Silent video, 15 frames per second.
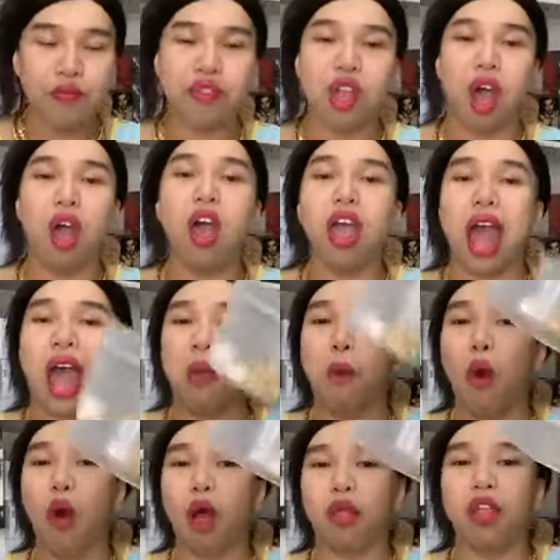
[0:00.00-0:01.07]
nhẫn thì ai
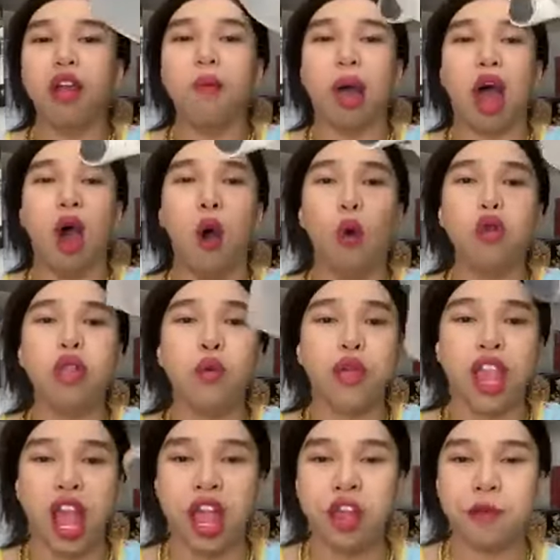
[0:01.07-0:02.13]
mua tính bằng hữu nha quý
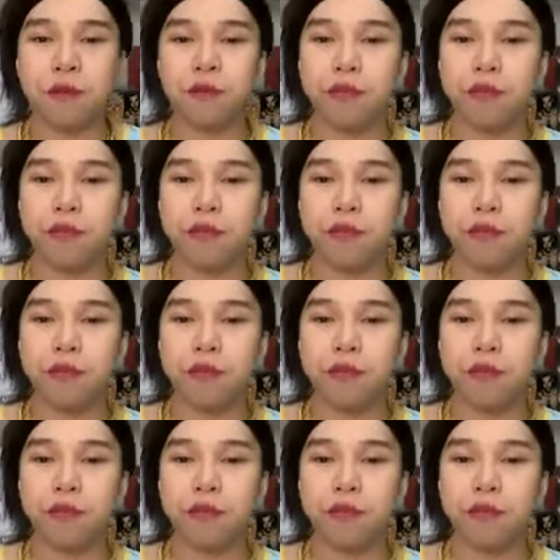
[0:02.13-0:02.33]
vị